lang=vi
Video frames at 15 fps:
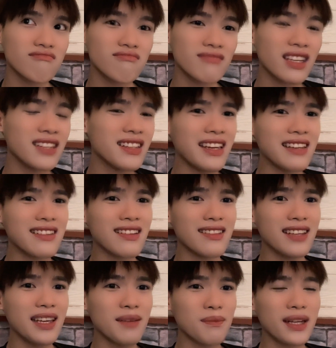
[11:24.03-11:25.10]
tự nhiên tự
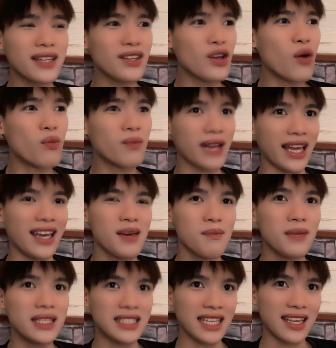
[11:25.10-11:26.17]
nhiên mình dùng này
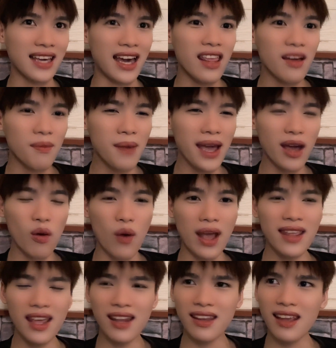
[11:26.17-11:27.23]
mình sẽ kể cho các bạn quá
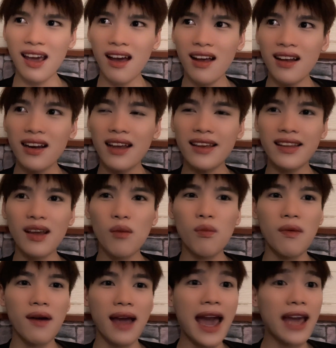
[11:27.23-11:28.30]
trình nhé thì
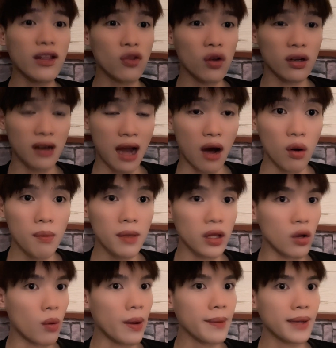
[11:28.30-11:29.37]
trong hai tuần đầu á mình
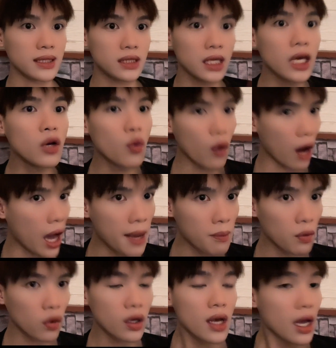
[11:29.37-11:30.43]
dùng em này siêu êm
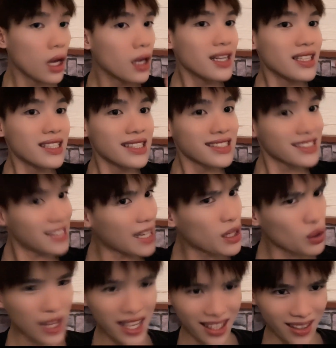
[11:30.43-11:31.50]
luôn
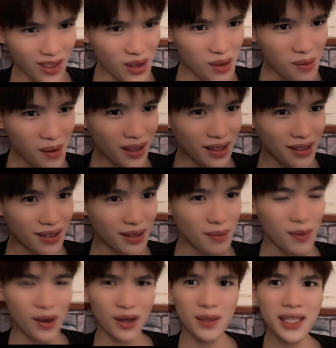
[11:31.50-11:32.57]
siêu thích luôn á mọi người
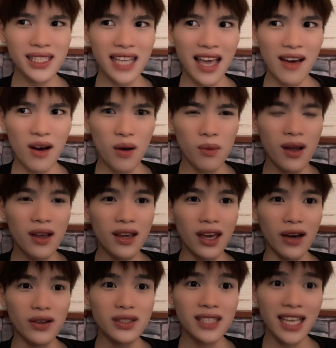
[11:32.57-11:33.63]
mọi người biết sao không
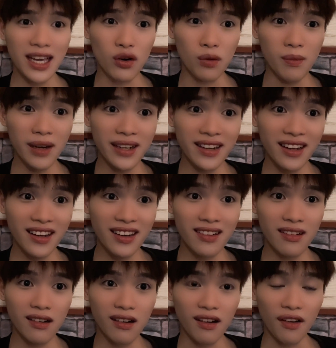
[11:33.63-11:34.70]
kiểu sẹo của mình á
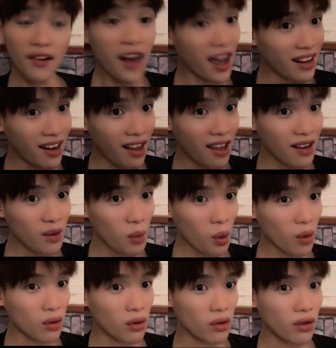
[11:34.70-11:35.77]
nó đầy lên đó
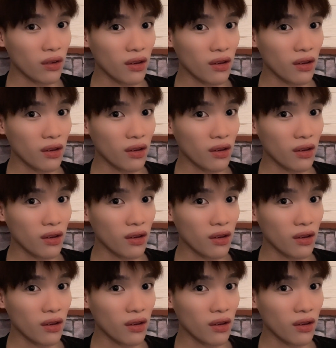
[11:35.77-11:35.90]
mọi người